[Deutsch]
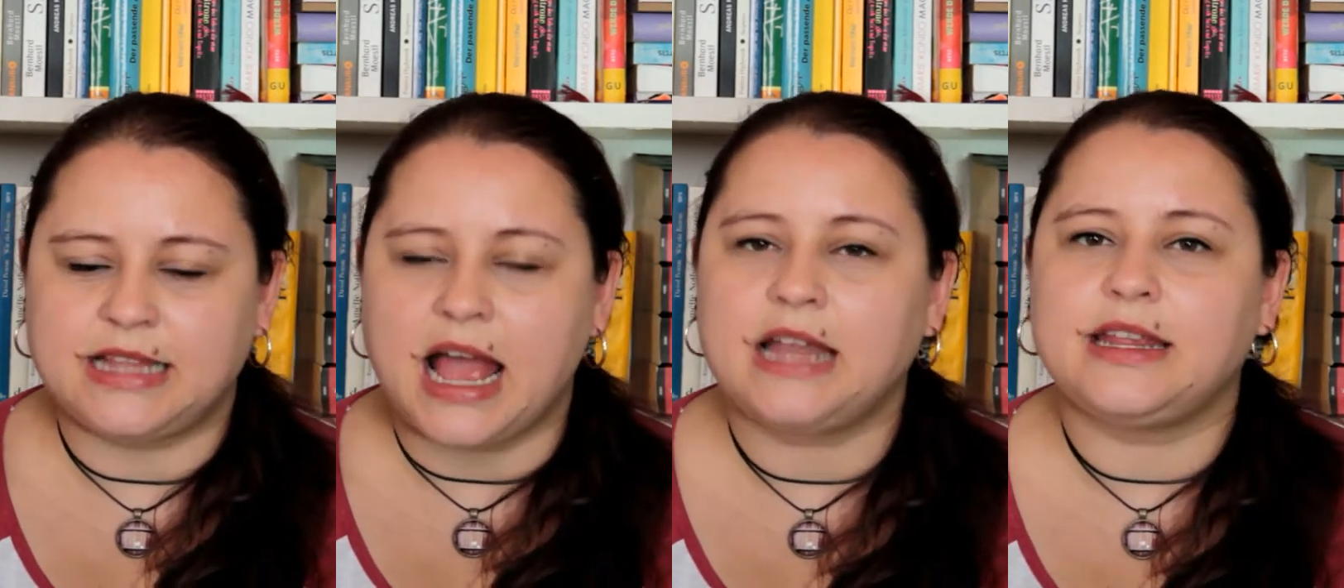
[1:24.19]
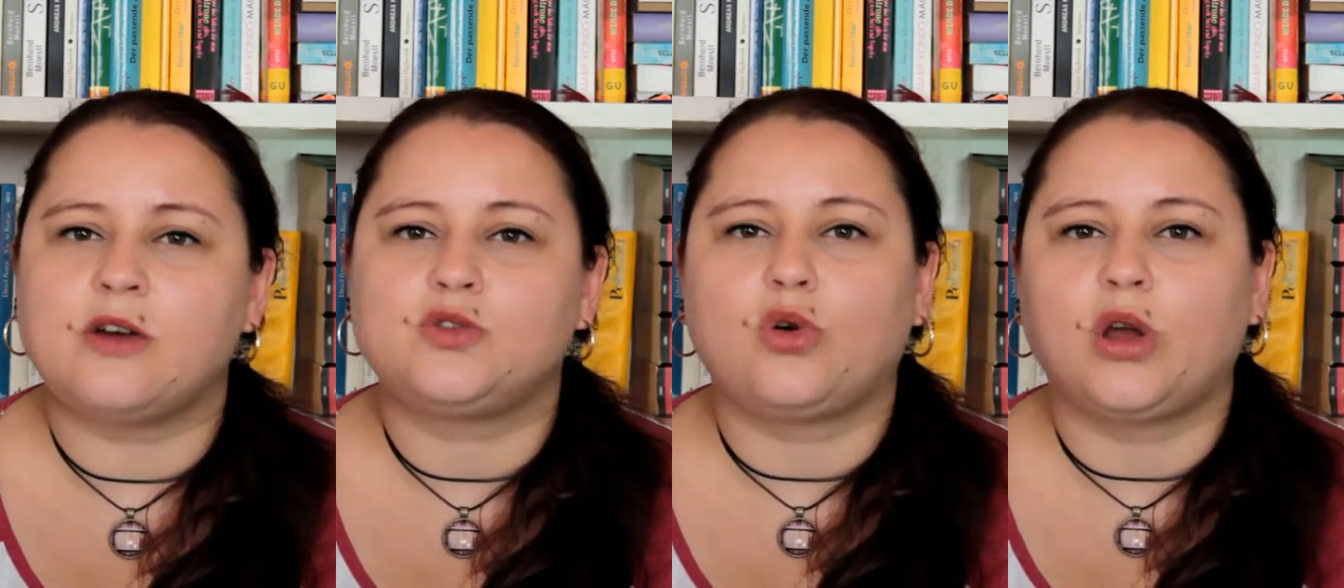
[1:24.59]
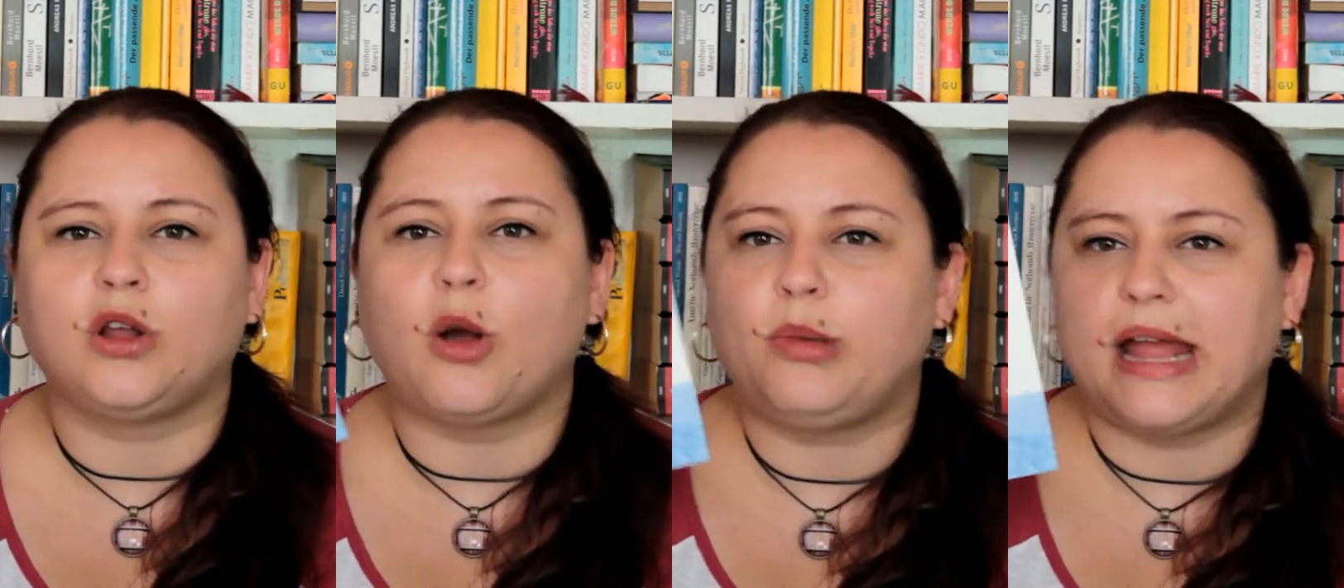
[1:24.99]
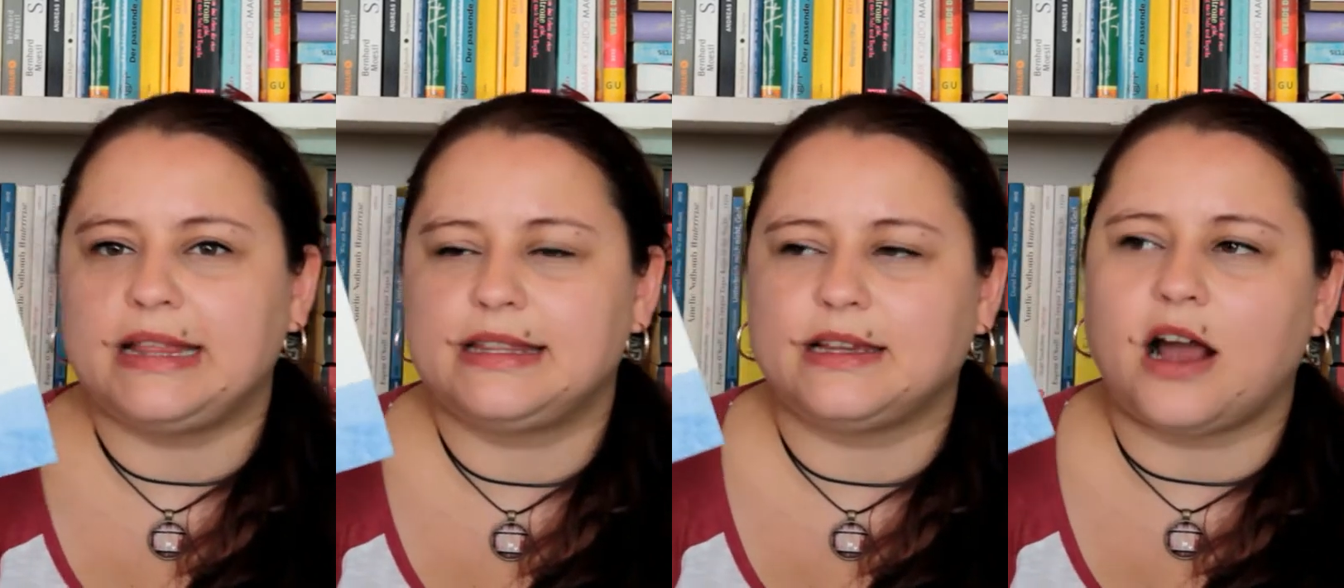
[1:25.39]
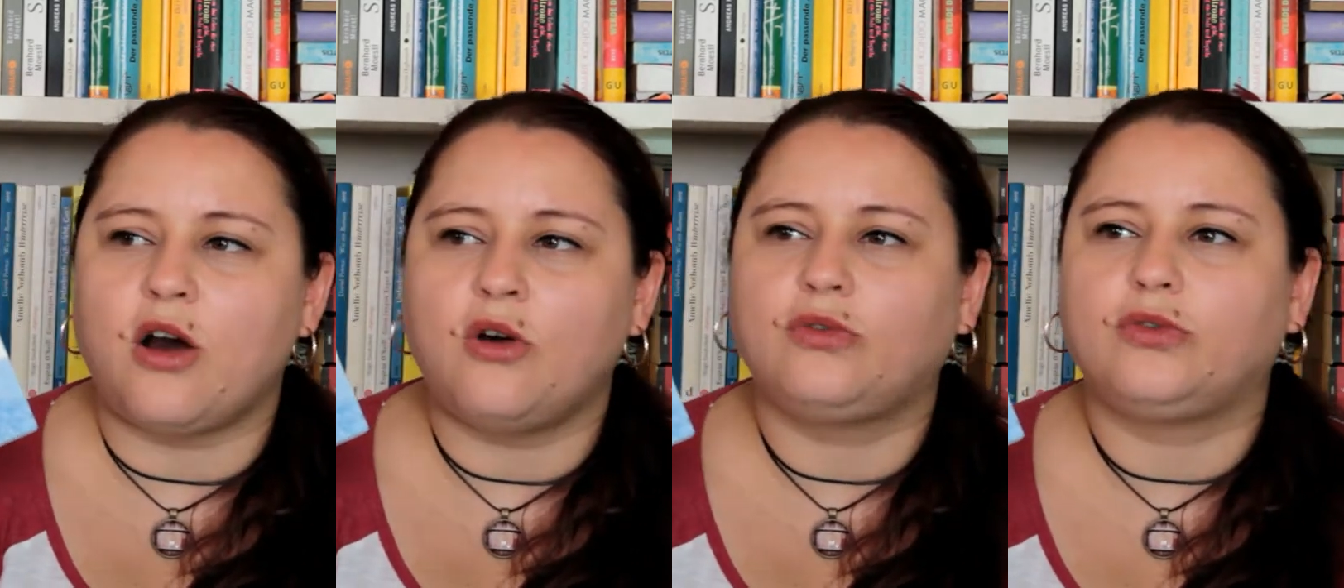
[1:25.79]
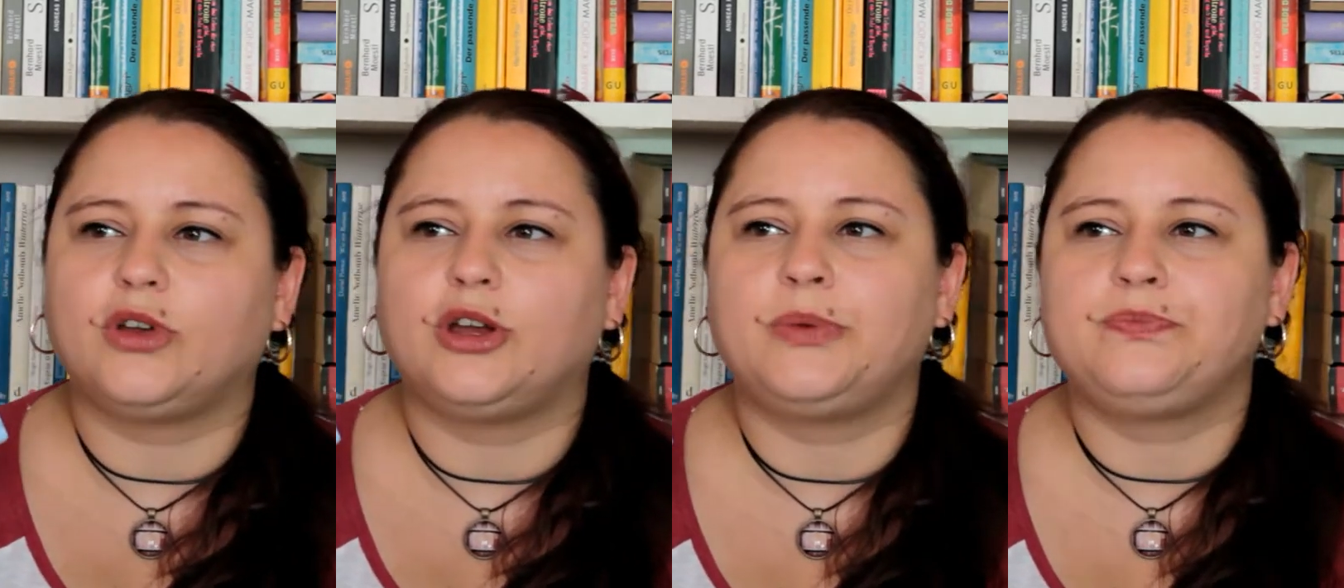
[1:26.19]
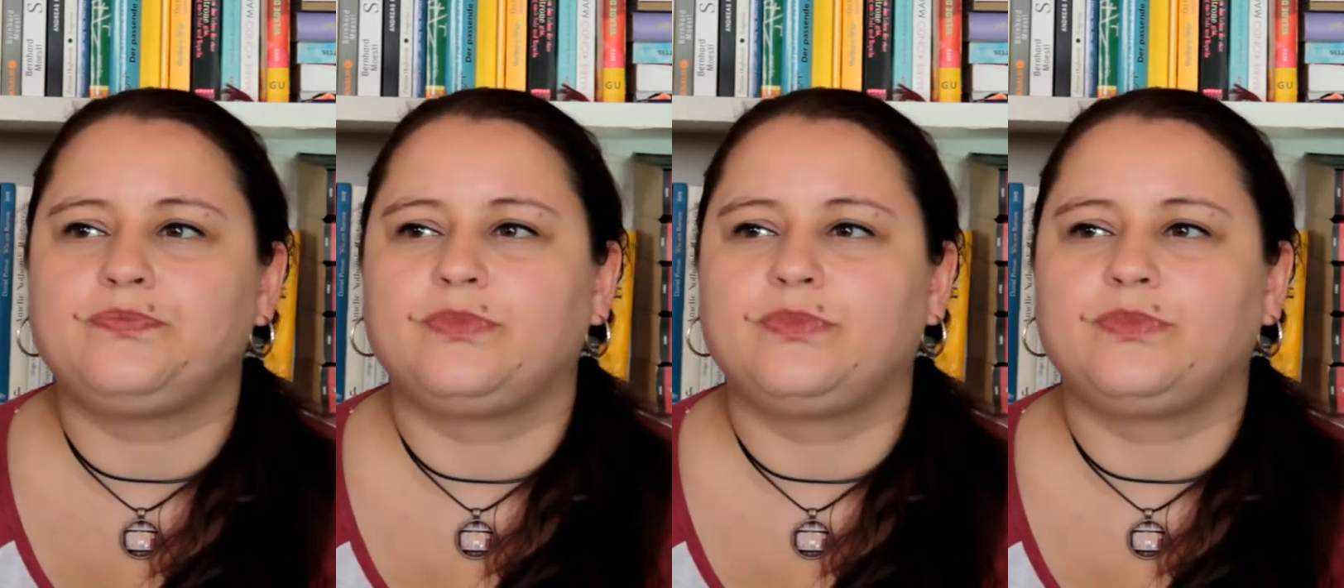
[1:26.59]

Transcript: da die Autorin komplett auf ähm,